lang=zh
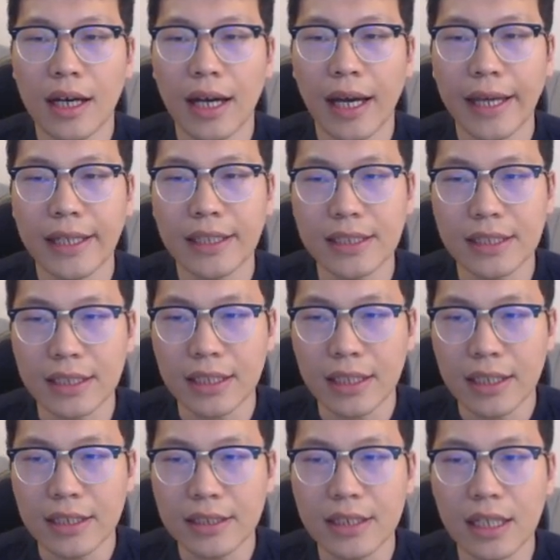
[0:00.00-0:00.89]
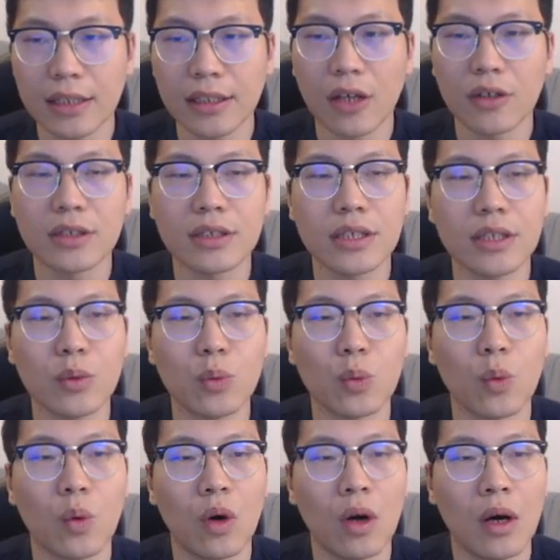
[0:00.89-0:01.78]
黑棋象到 c
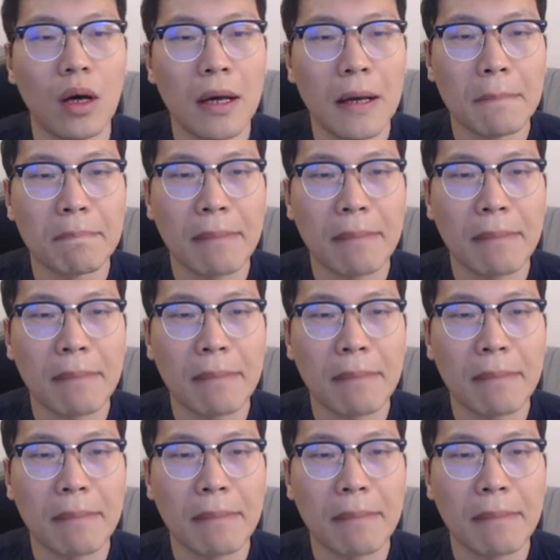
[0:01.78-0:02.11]
五，